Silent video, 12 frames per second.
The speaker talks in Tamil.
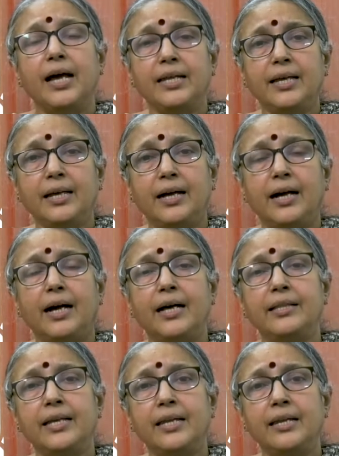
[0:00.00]
ஆனா
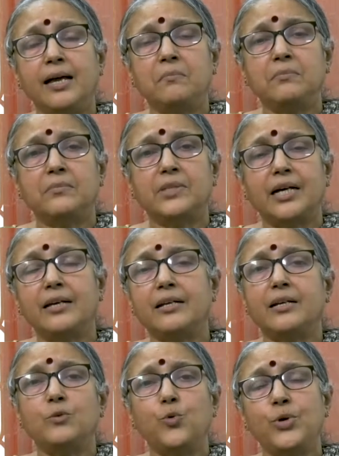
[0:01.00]
அதையெல்லாம்
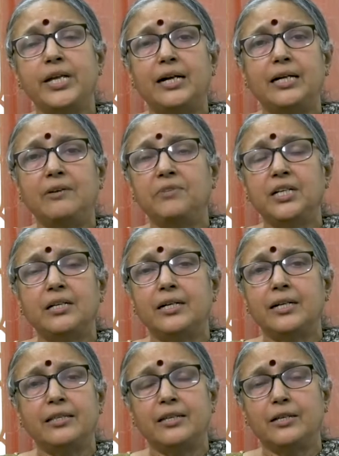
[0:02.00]
தகர்க்கக்கூடிய அளவுக்கு
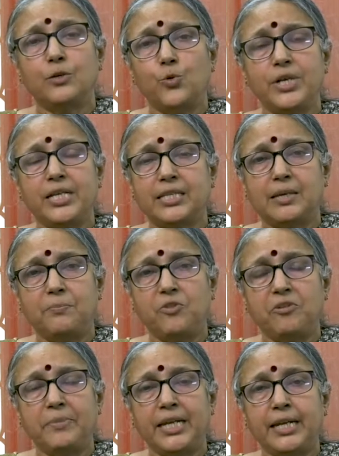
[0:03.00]
நடந்திருக்கக்கூடிய
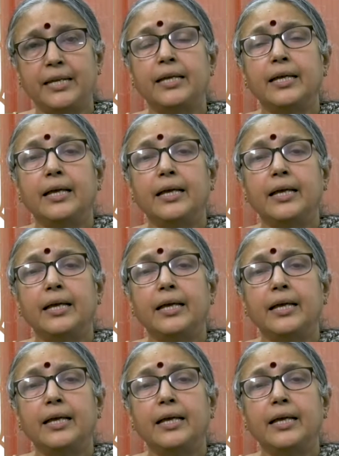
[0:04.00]
சம்பவம் என்ன